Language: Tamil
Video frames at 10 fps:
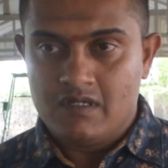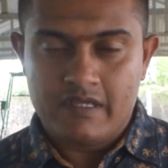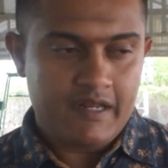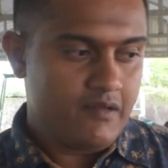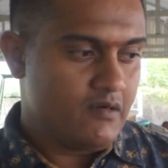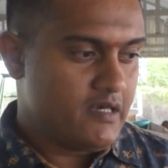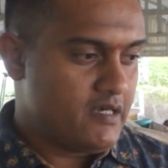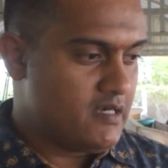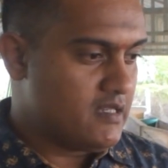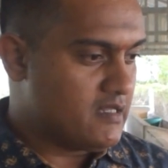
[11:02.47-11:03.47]
கிர்ரோட
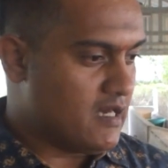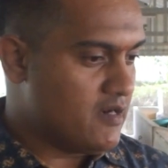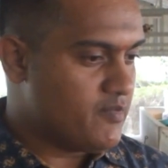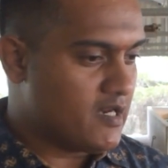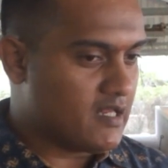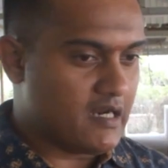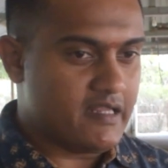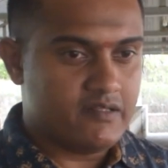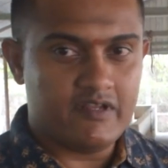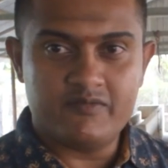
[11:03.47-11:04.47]
தார் பார்க்கர்
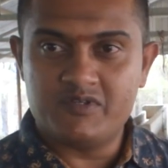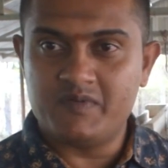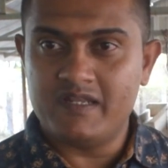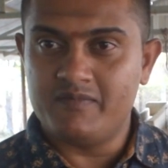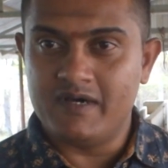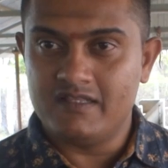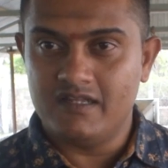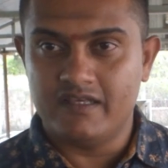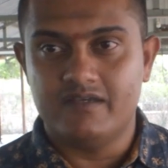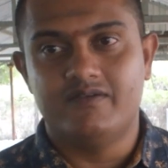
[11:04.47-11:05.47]
ராட்டி இது வரைக்கும் மிக்ஸ் பண்ணி நான்
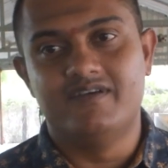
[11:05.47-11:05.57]
பார்த்துலைங்க